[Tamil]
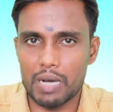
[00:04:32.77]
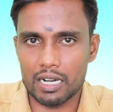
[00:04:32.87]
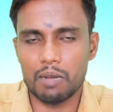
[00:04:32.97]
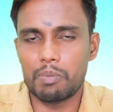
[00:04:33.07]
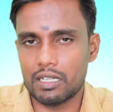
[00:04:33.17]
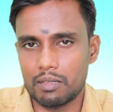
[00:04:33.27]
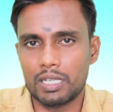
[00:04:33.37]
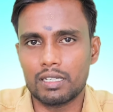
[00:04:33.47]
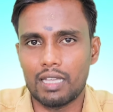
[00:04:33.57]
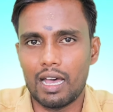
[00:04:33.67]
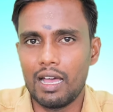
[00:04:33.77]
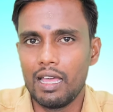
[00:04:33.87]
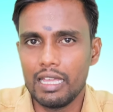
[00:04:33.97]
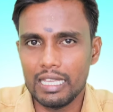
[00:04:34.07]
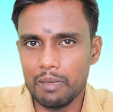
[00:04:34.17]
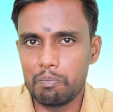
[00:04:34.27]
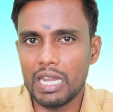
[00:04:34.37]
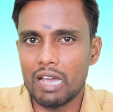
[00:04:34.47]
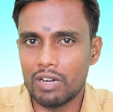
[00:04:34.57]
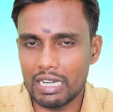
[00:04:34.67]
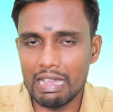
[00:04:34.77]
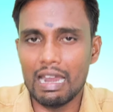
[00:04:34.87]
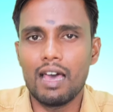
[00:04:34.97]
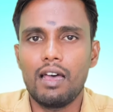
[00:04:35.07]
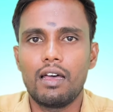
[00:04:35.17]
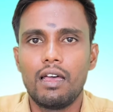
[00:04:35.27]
பார்க்கப்பட்டது மட்டும்தான் இப்படி அவங்க ரியலா